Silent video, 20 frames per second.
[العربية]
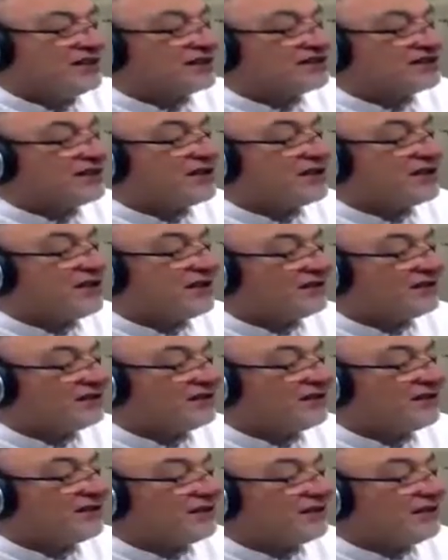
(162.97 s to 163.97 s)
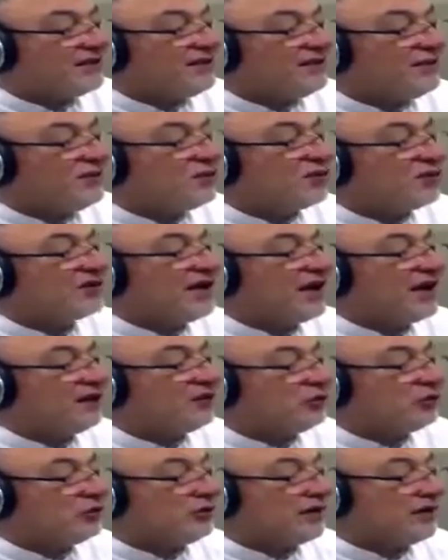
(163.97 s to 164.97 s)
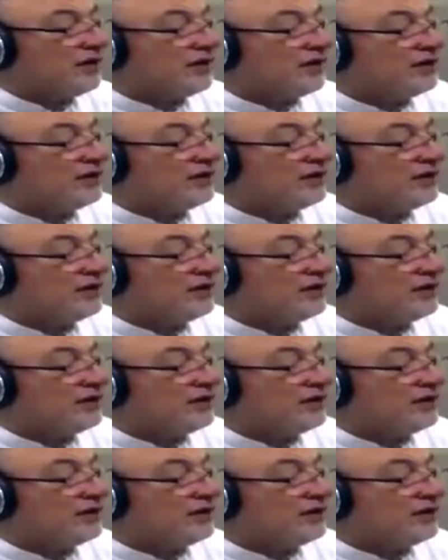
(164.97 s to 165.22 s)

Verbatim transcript: صلاة اللي بيودع الدنيا